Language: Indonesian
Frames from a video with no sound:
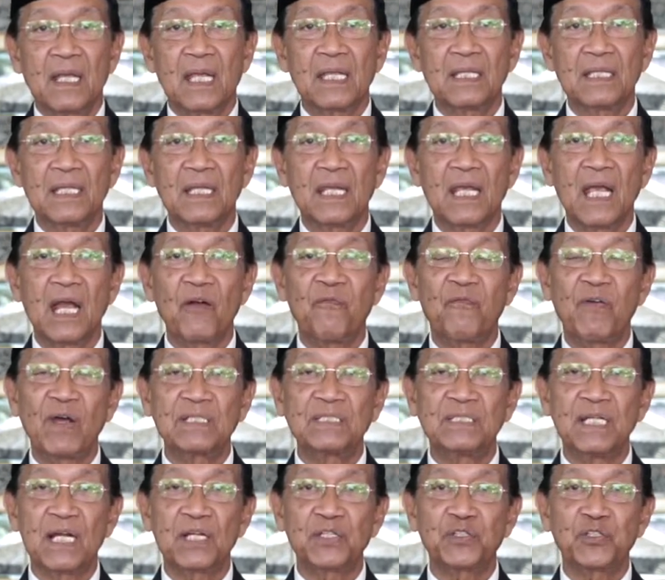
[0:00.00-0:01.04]
Ketika
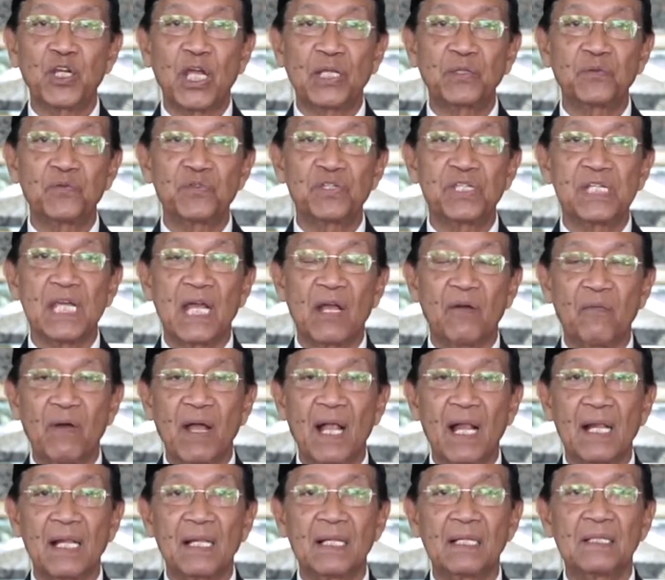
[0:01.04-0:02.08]
fajar satu
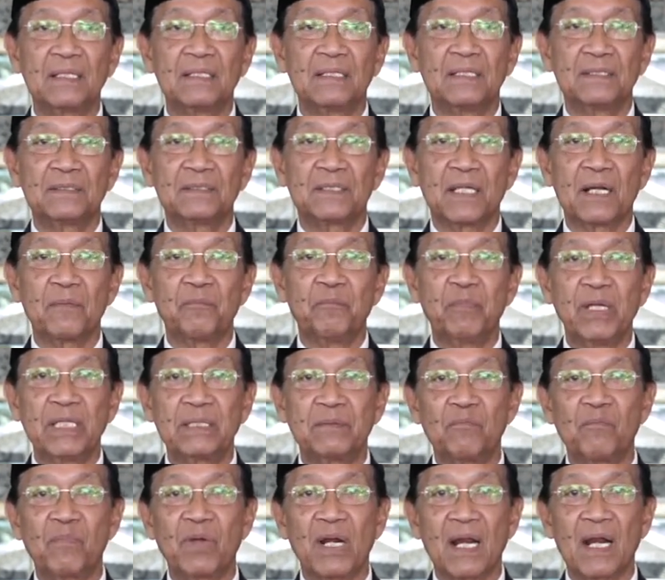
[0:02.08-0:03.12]
syawal
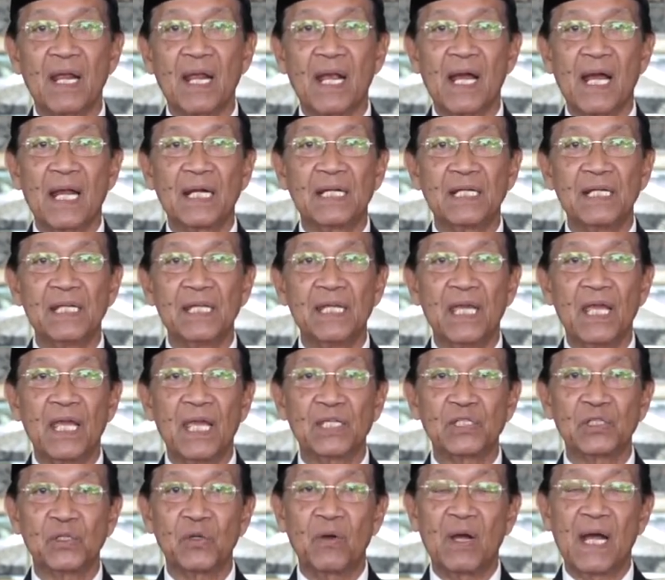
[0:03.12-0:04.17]
terbit merekah di
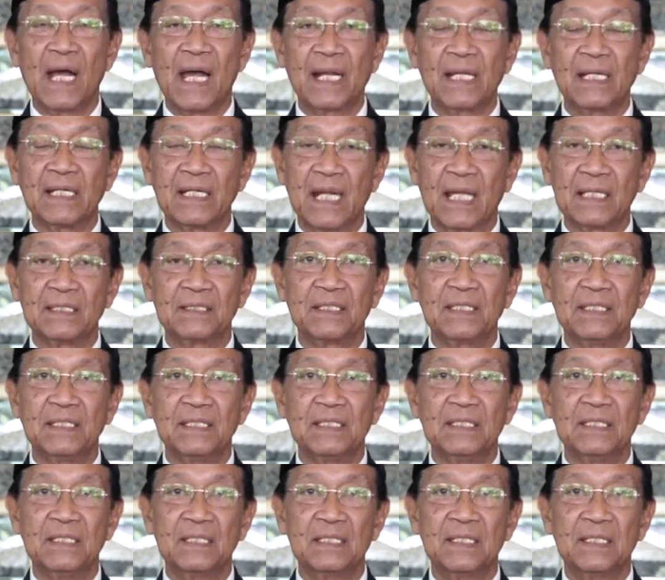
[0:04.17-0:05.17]
esok hari nanti,